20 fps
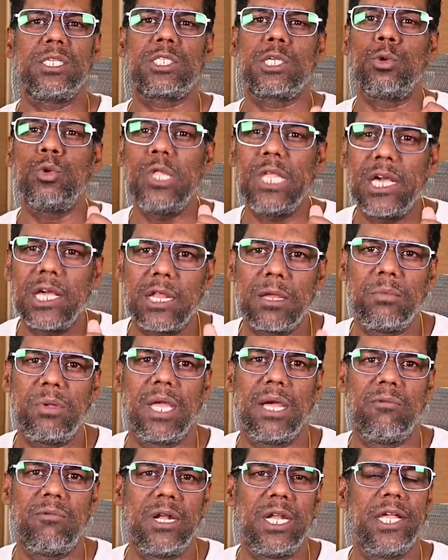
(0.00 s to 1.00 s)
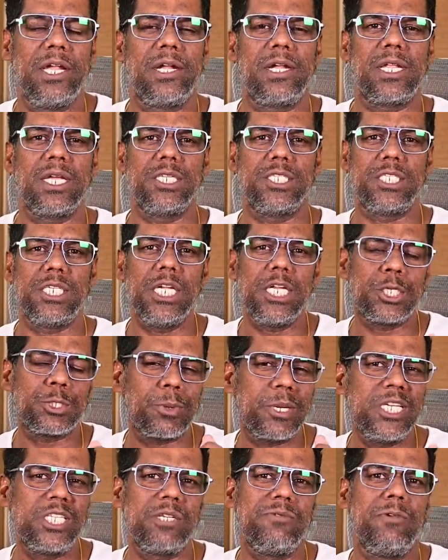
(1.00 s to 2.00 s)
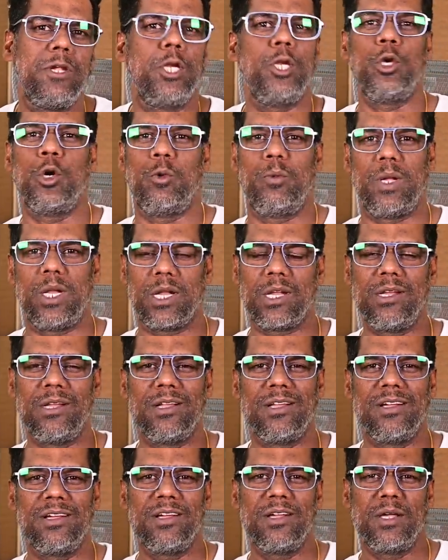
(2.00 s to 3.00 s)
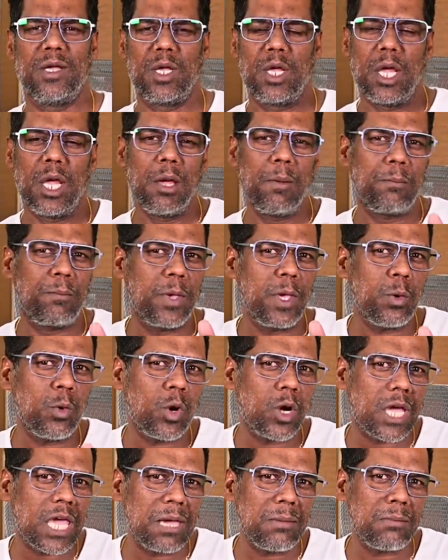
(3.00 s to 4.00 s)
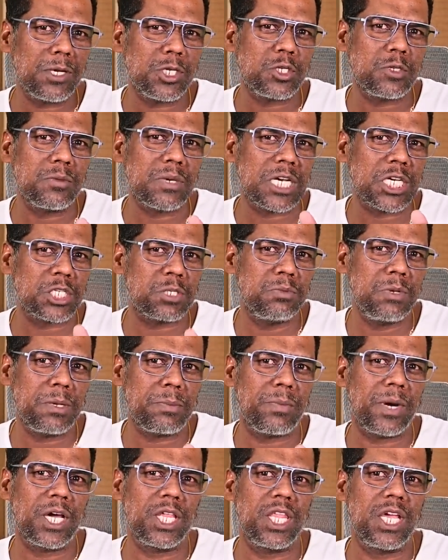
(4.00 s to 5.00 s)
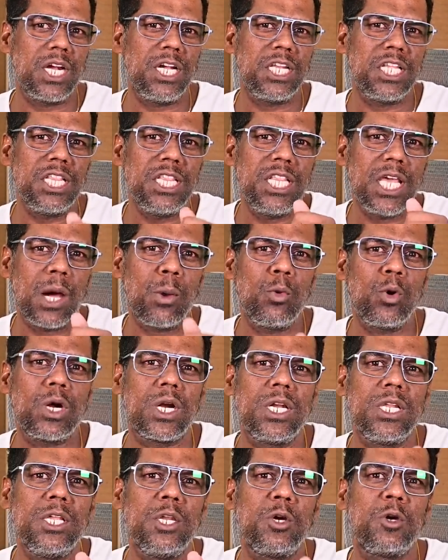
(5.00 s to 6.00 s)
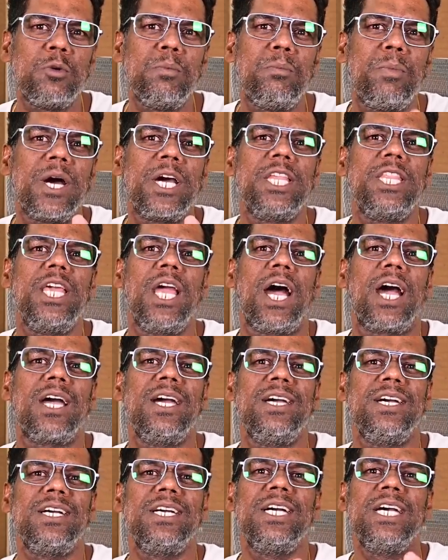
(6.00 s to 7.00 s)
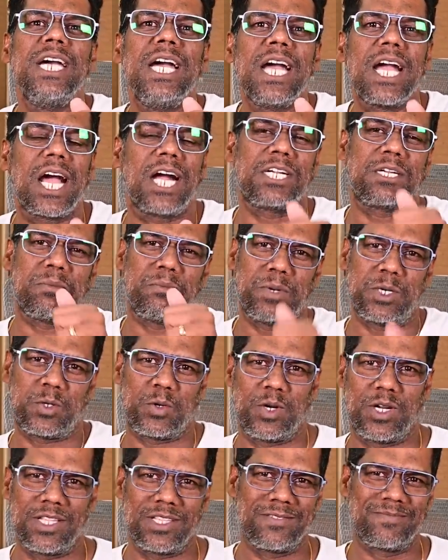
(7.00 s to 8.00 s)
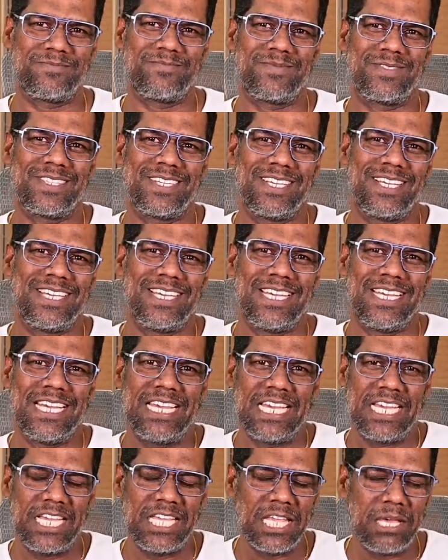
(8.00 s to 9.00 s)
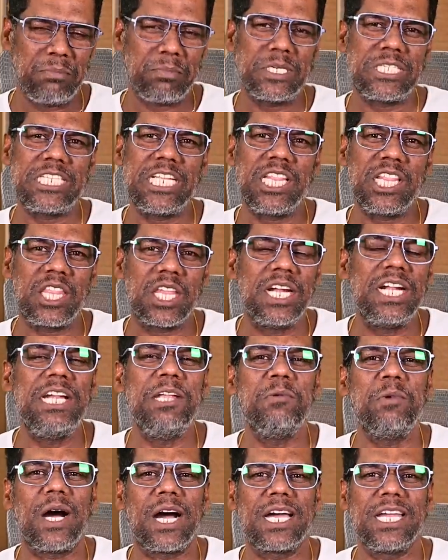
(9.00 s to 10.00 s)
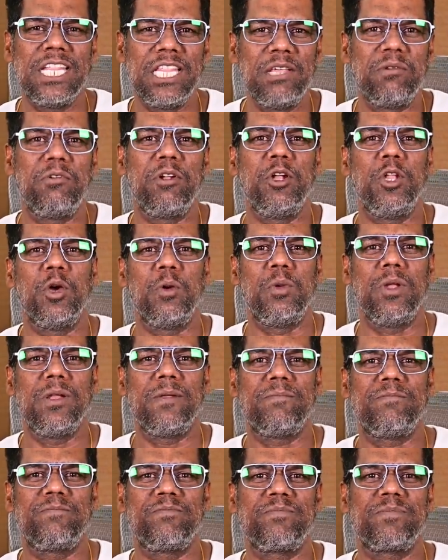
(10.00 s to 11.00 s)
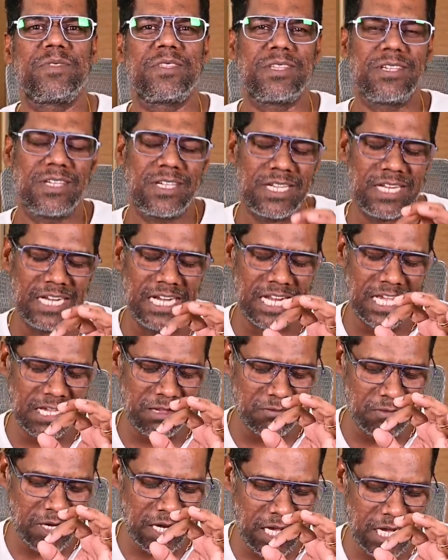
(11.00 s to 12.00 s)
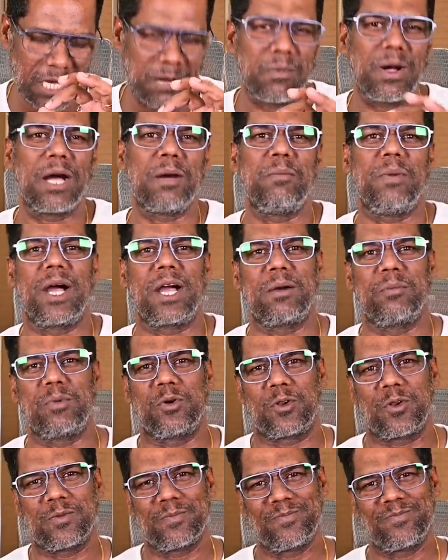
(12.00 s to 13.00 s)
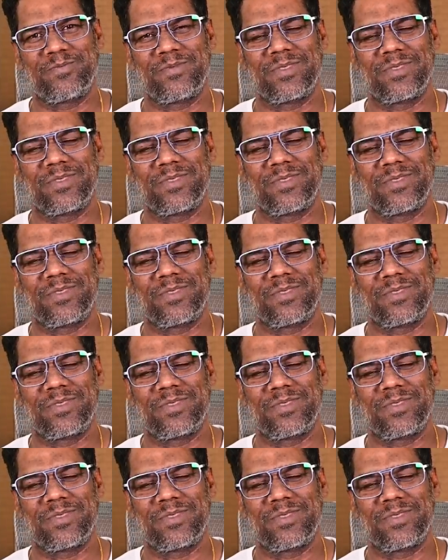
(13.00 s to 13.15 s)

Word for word: சவுதி அரேபியா வெளியிட்ட ஜி டுவெண்ட்டி வீடியோவில் பிஓகே மற்றும் காஷ்மீர் பகுதிகள் இந்தியாவுக்குள் இருக்கும் பகுதியாக காட்டப்பட்டுள்ளது இதை பற்றி தெளிவாக இந்த வீடியோவில் இன்னைக்கு விளக்கமாக பார்க்க போறோம்